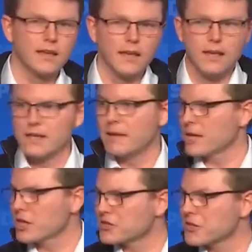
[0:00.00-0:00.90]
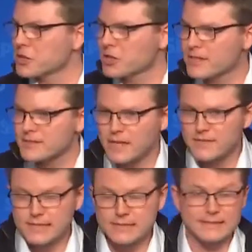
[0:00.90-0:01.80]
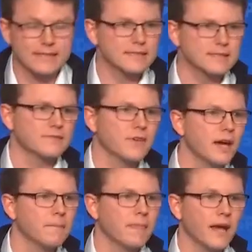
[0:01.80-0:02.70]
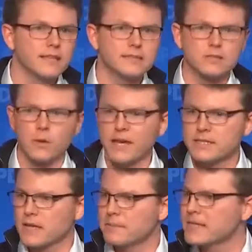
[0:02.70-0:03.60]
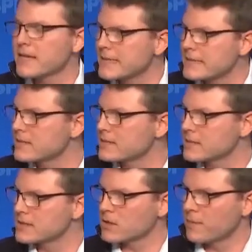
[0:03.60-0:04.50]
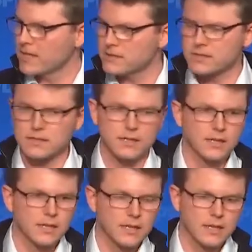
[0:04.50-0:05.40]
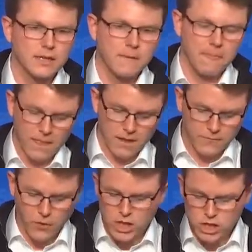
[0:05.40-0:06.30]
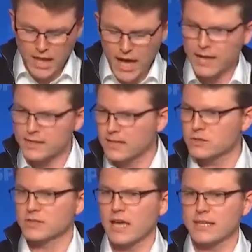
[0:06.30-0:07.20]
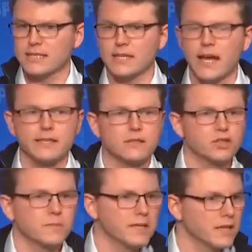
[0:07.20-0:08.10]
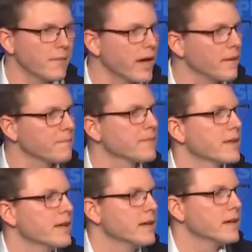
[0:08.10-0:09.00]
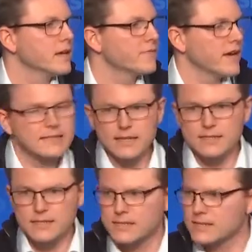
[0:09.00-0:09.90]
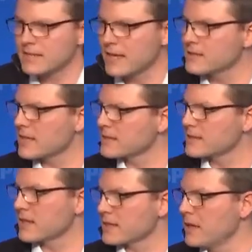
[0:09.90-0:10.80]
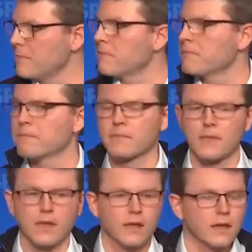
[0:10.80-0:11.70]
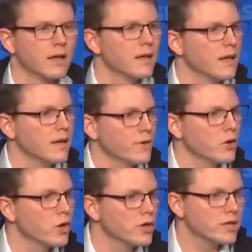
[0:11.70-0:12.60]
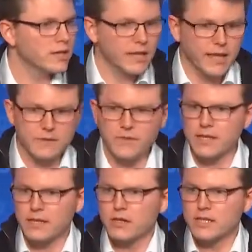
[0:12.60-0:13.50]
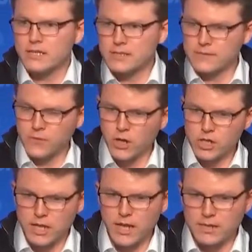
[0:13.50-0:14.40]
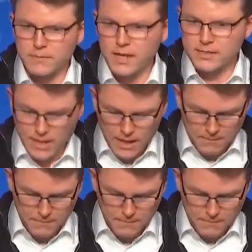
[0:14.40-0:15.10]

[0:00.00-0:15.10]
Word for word: Liebe Genossinnen und Genossen, ihr wisst, dass wir ein Instrument, ein mietrechtliches Instrument vorschlagen. Dazu sage ich gleich noch später mehr. Ich fand es ganz interessant, dass nachdem Eva Högel, Kilian Wegner und ich diesen Vorschlag gemacht haben,